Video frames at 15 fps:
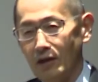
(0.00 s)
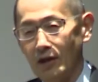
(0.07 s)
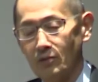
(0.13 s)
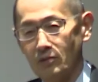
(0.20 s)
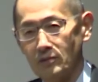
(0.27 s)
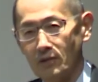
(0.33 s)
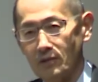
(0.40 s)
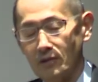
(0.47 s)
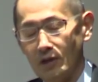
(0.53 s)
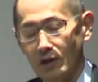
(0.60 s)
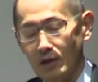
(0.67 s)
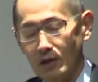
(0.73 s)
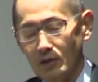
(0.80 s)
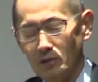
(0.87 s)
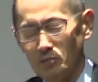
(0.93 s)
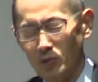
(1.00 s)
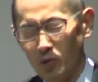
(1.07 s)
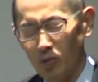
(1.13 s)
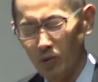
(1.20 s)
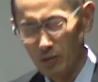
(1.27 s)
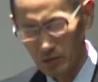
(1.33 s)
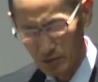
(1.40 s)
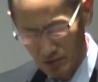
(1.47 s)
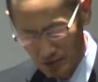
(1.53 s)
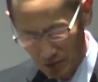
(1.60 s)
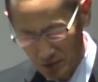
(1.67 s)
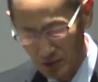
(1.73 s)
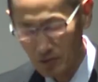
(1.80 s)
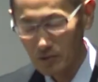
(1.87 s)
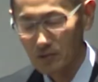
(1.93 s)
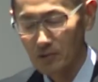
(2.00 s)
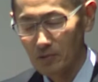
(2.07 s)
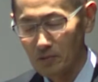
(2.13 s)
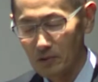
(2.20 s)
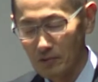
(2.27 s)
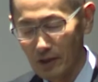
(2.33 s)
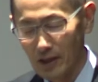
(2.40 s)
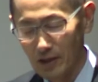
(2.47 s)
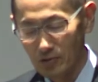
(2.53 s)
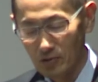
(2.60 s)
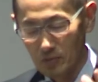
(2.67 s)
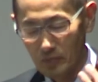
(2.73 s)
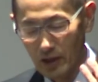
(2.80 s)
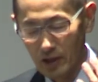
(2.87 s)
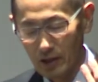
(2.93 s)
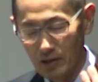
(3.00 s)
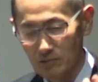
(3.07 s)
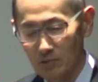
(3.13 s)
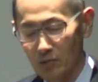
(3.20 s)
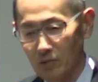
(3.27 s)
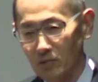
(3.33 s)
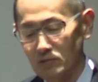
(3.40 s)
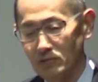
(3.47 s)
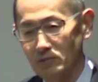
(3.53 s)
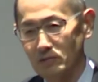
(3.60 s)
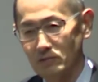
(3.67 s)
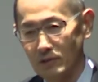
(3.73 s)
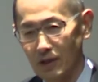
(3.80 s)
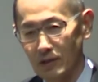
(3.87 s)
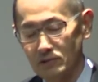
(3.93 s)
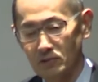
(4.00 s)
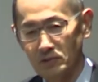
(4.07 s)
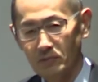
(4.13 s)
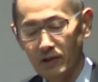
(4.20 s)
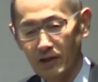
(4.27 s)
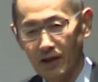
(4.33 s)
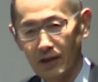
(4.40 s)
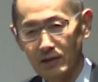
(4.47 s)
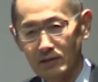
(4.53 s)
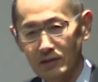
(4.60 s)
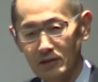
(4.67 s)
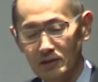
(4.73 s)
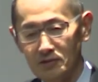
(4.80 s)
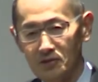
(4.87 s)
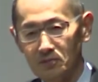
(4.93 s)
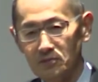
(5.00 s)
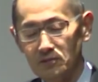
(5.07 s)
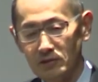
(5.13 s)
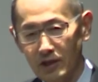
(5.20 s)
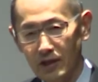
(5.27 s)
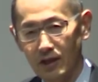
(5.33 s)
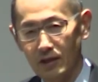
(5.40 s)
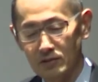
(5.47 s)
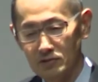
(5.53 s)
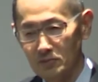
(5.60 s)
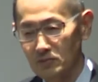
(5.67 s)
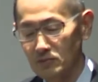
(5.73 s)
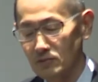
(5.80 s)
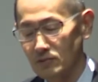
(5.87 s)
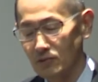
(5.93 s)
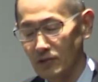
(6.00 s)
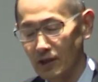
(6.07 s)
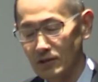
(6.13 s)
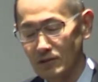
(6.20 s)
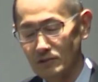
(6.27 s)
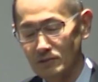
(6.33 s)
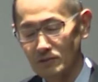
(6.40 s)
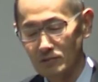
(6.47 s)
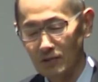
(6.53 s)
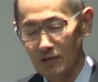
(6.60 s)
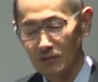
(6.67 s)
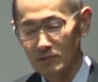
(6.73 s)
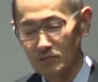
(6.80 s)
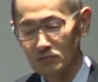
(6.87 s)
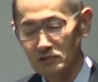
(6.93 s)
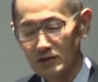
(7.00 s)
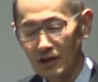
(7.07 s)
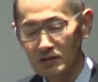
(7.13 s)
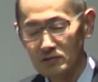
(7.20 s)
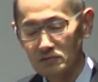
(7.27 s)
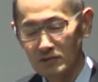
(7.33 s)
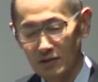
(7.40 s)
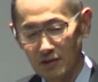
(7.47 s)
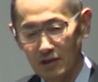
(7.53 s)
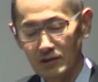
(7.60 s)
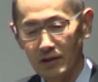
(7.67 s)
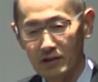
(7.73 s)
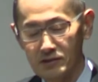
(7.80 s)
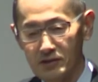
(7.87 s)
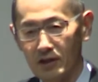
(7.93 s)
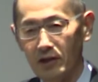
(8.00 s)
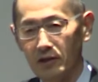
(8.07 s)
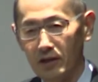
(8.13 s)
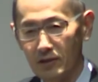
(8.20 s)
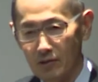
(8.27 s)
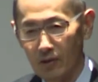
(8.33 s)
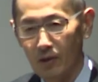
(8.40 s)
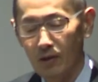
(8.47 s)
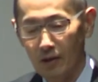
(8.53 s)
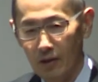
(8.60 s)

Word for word: あのの本当にこれこれはあの目から鱗というかそれまで勝手に自分で自分のやってることは今度難しくてできないに違いないと